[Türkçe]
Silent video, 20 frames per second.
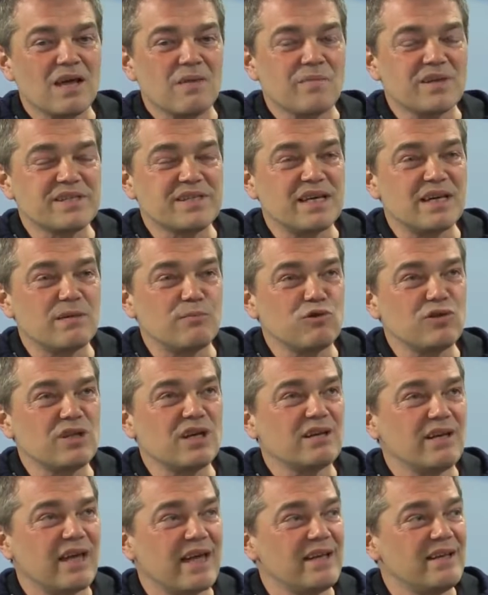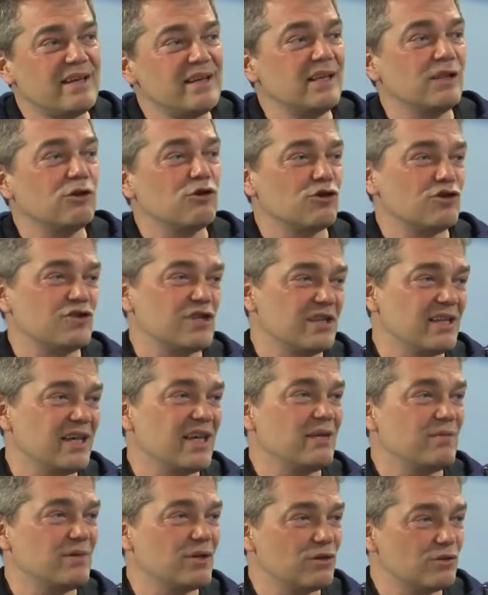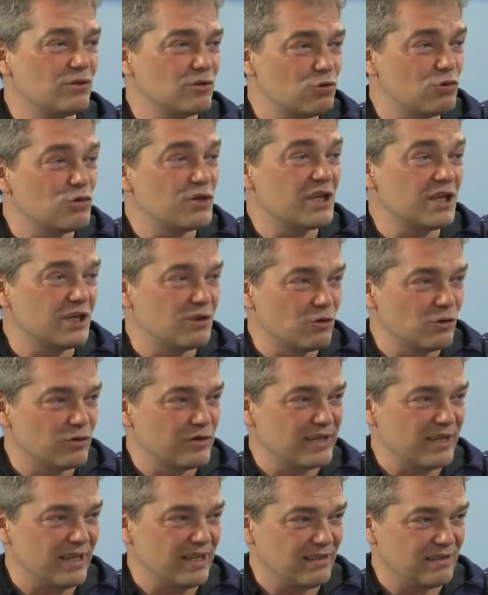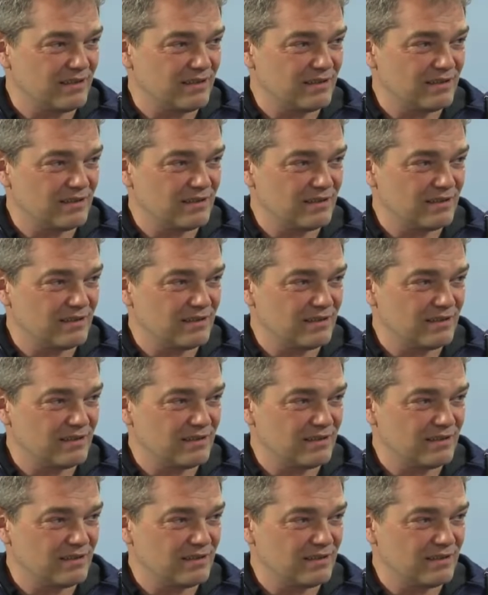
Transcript: Mesela bundan 50 yıl önce diyelim ki Türkiye'de olsaydık.